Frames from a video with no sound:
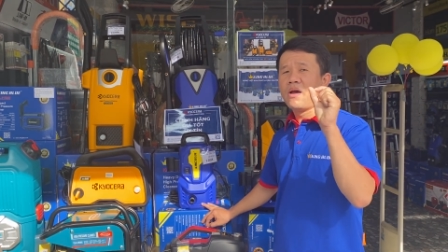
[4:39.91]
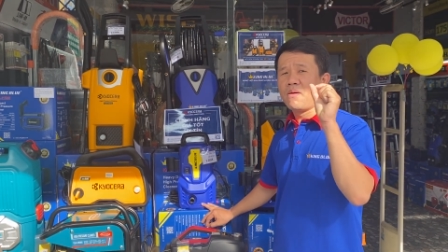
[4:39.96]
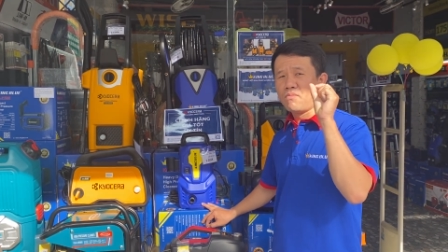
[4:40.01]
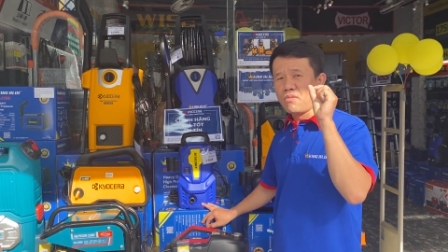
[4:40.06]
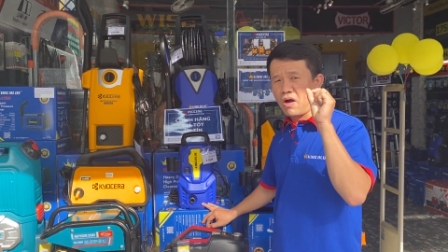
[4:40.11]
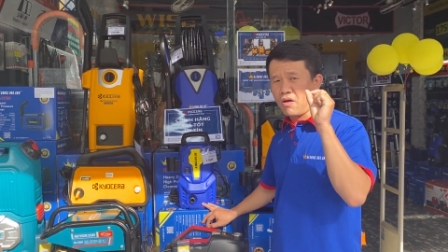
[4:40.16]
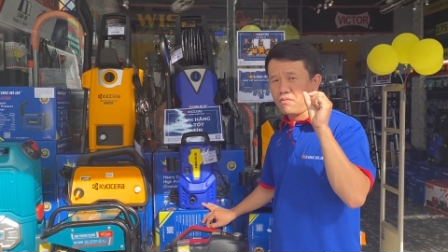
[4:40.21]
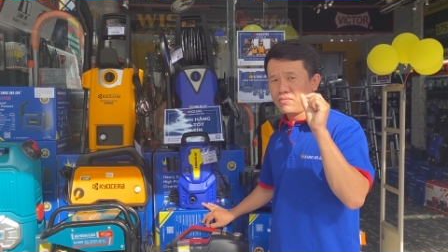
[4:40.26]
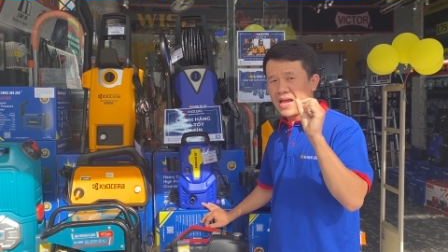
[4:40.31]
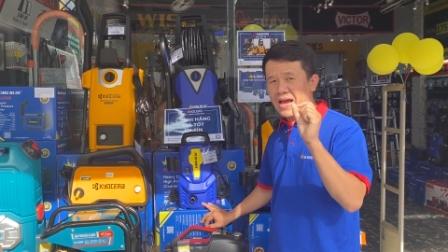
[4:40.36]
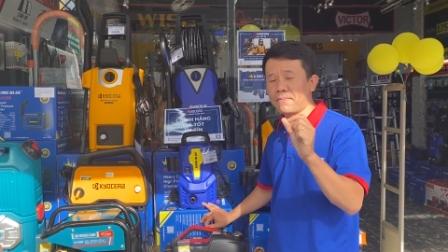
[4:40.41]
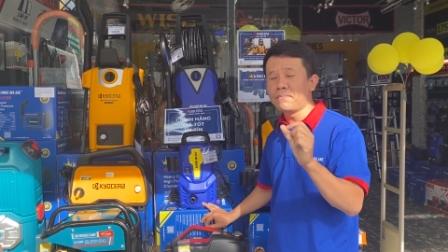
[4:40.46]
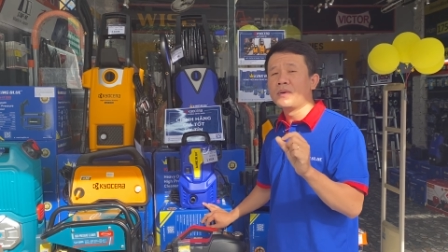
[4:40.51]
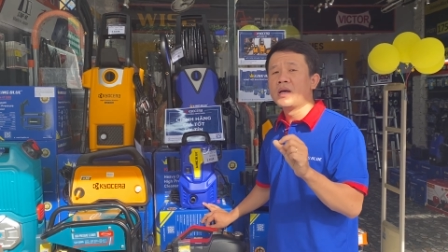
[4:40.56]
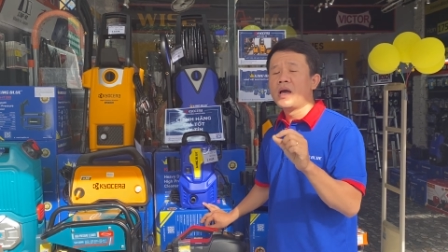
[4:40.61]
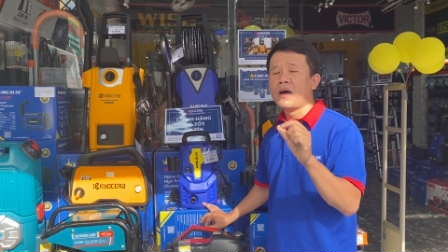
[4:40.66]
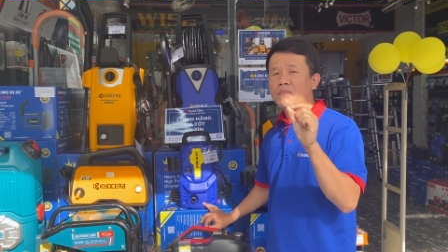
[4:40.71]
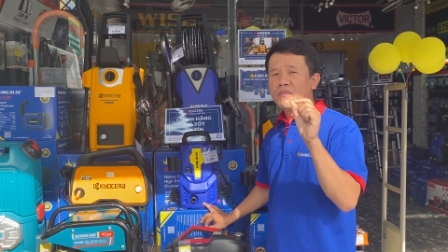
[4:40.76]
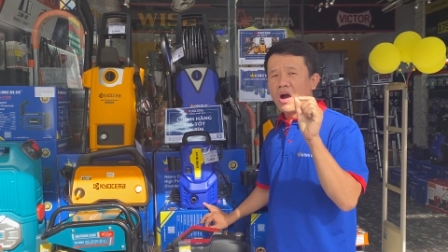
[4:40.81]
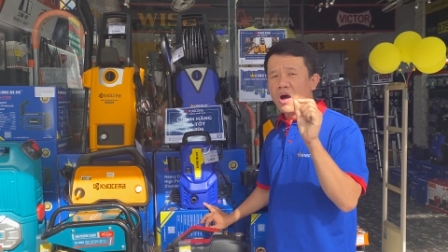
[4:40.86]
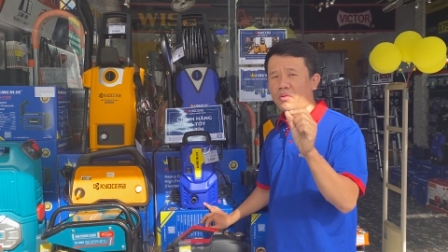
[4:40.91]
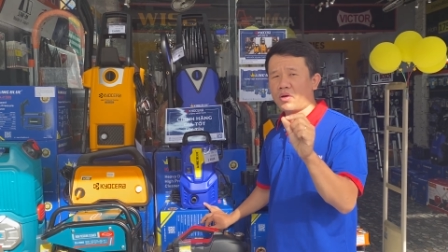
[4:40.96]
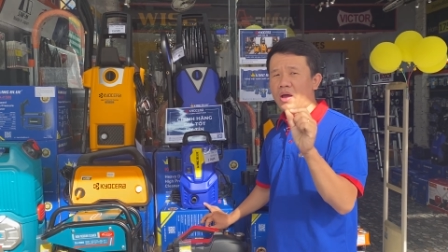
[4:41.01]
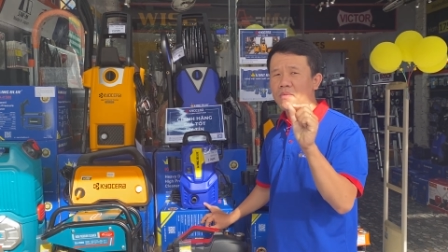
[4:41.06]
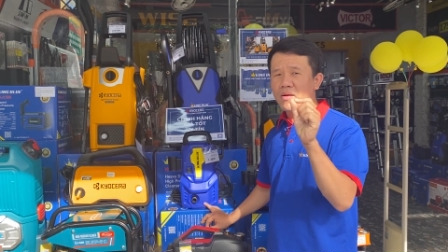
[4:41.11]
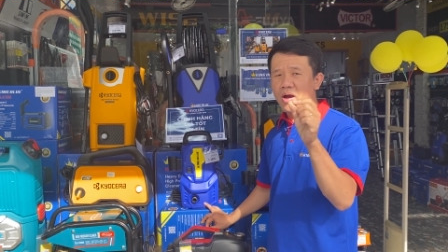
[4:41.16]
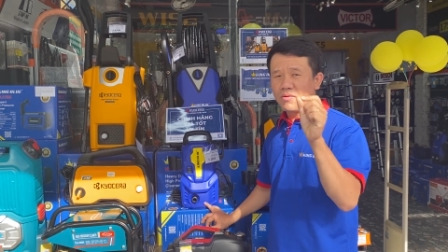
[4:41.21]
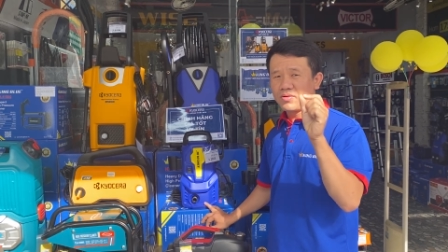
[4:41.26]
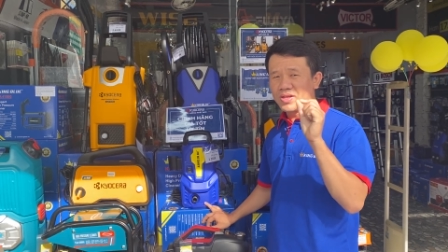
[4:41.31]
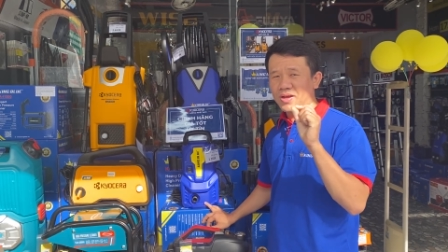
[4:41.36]
một năm một đã
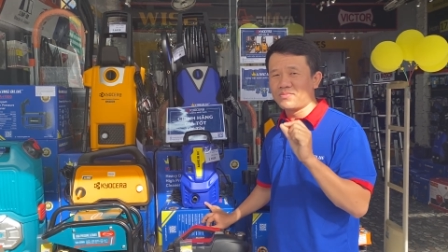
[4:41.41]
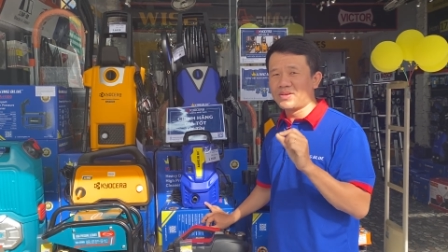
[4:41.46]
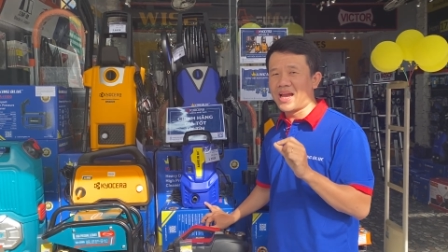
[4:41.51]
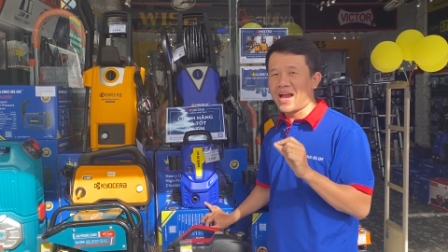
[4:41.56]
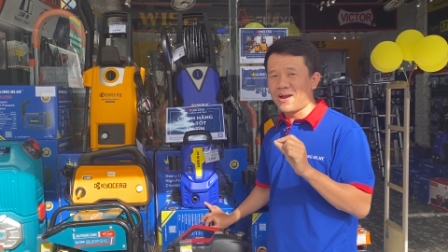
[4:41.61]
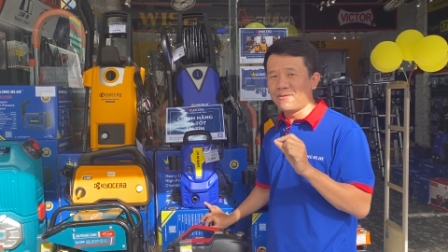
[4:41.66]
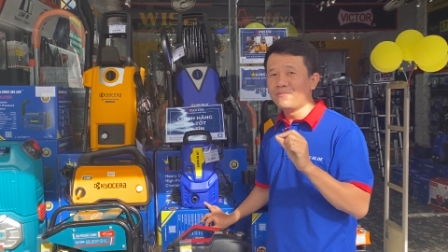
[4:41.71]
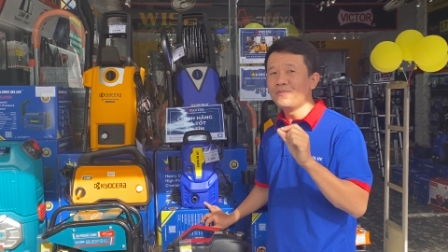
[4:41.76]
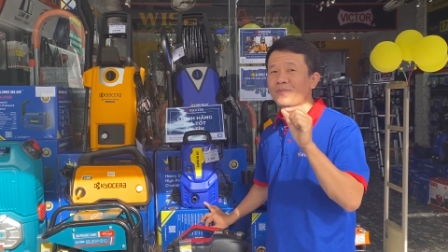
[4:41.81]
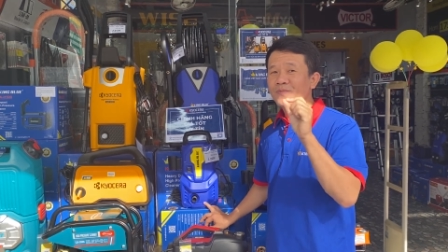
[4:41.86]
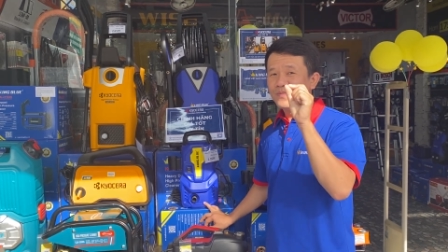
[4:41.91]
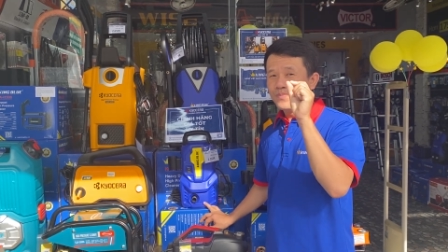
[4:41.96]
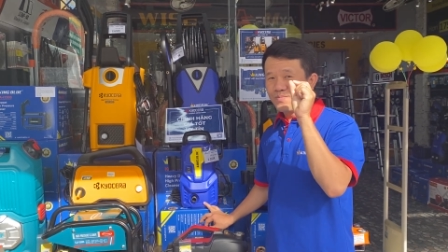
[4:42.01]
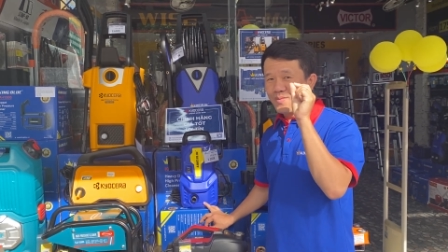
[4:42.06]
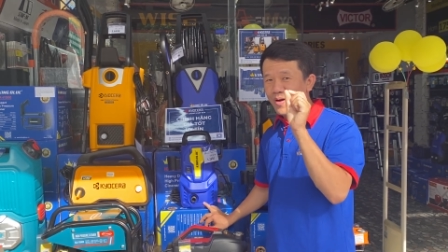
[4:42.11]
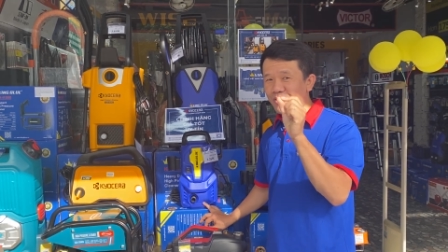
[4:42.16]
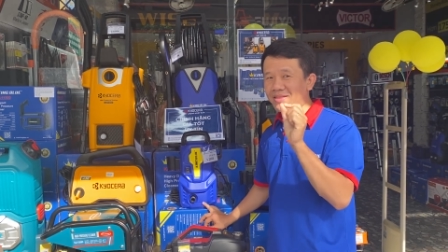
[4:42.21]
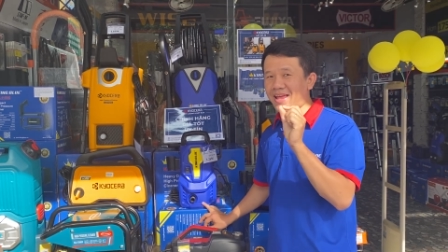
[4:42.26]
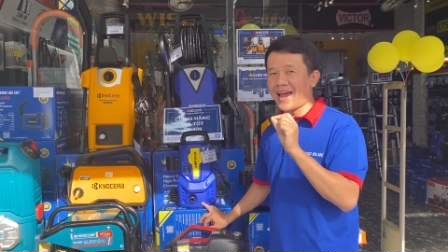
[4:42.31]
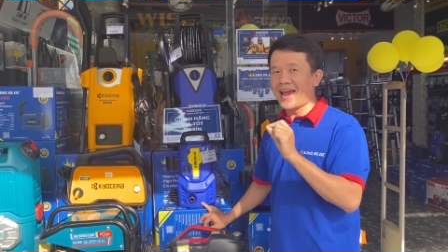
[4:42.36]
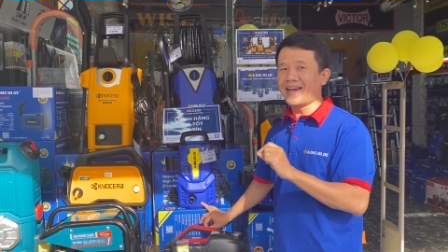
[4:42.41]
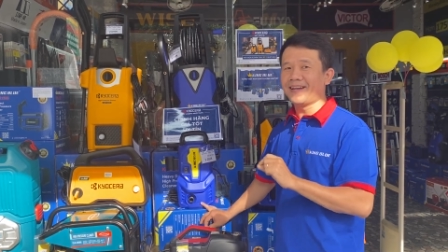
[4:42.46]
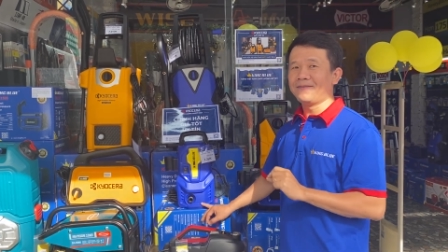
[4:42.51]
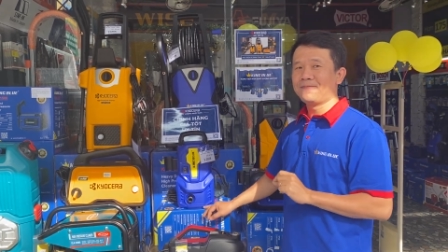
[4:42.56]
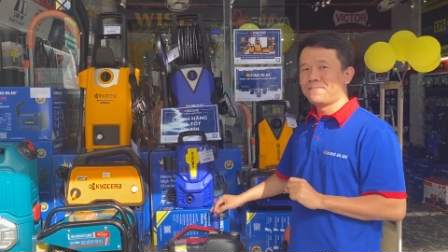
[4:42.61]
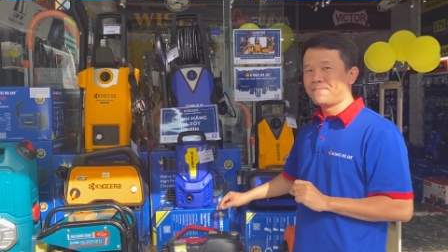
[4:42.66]
một trong vòng một tháng